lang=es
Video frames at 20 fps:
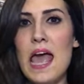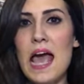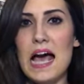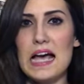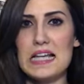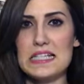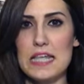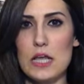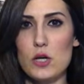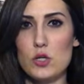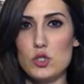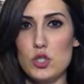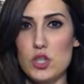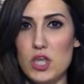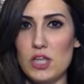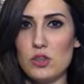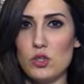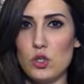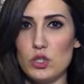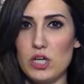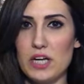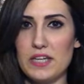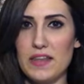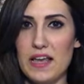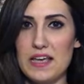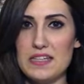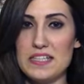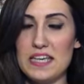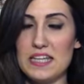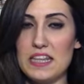hasta los
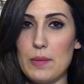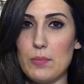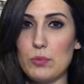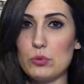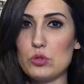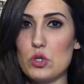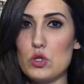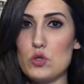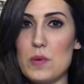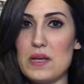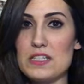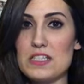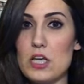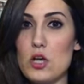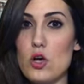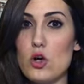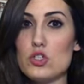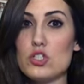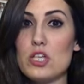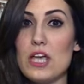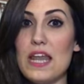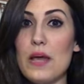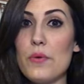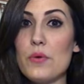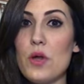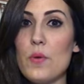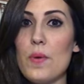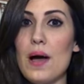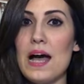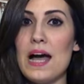137 puntos básicos y el
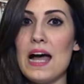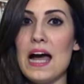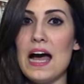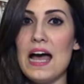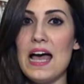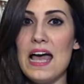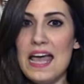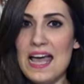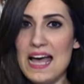euro baja